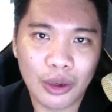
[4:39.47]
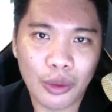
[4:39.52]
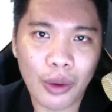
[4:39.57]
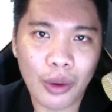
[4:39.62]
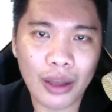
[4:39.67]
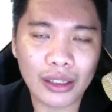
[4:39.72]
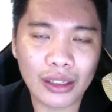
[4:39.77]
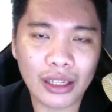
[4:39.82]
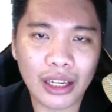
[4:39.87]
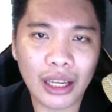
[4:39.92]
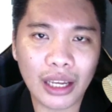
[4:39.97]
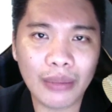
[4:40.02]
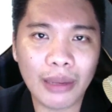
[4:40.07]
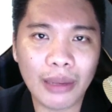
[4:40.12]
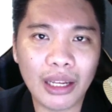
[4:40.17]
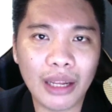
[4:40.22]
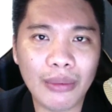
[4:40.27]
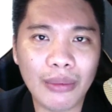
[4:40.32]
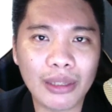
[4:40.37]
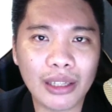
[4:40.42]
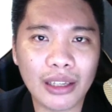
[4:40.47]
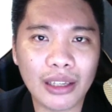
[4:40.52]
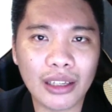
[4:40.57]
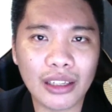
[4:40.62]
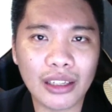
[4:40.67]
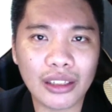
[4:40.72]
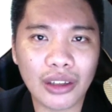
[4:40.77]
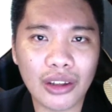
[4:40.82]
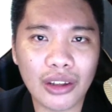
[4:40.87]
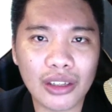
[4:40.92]
Once again, my name is Angel
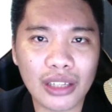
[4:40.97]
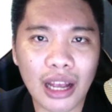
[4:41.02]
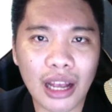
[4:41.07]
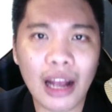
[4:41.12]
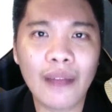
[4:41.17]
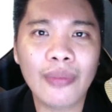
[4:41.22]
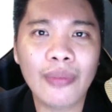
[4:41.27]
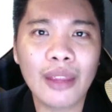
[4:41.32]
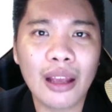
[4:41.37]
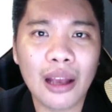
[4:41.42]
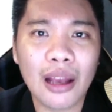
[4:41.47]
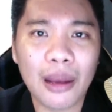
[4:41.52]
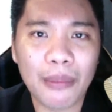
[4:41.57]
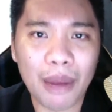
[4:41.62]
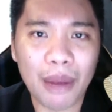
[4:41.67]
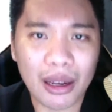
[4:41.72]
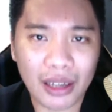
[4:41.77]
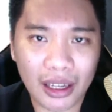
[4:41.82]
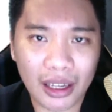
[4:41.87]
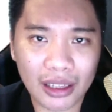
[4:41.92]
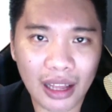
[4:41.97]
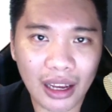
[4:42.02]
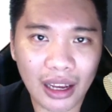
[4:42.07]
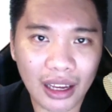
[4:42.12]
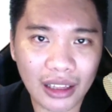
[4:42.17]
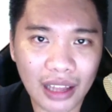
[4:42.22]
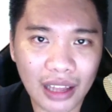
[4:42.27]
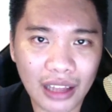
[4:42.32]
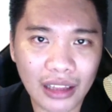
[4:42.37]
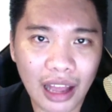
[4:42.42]
Sonsa.
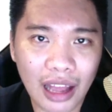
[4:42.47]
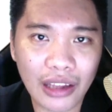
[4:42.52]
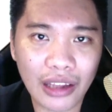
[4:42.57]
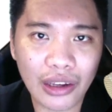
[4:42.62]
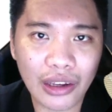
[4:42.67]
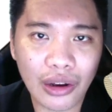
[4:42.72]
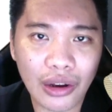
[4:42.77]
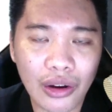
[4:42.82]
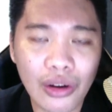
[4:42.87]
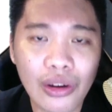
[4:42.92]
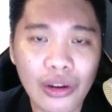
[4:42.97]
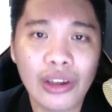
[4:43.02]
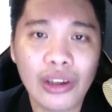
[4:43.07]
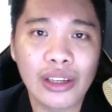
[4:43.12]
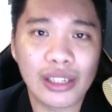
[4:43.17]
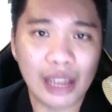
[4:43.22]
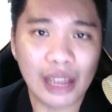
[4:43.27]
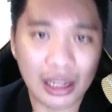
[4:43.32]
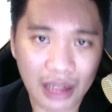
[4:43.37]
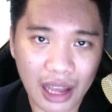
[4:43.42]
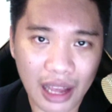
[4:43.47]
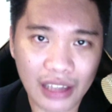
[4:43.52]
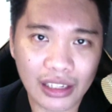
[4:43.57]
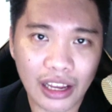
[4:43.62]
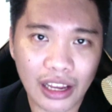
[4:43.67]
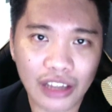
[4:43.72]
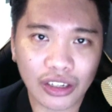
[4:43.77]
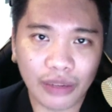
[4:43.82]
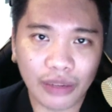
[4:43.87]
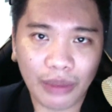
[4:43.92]
Magkita-kita tayo sa next
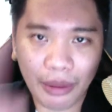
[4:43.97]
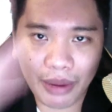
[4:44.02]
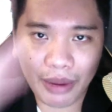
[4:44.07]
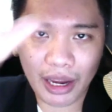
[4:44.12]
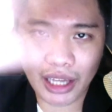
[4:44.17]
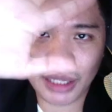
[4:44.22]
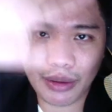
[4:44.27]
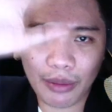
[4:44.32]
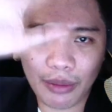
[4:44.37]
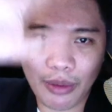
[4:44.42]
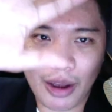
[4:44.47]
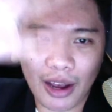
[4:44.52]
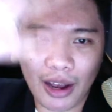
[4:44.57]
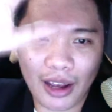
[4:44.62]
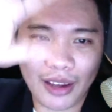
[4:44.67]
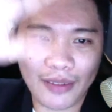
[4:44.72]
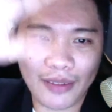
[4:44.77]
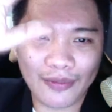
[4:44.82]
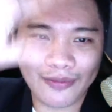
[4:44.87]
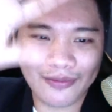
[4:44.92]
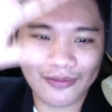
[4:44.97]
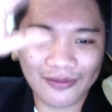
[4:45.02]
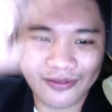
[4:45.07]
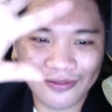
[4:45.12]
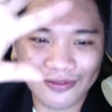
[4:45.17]
session. Bye-bye guys. Bye-bye.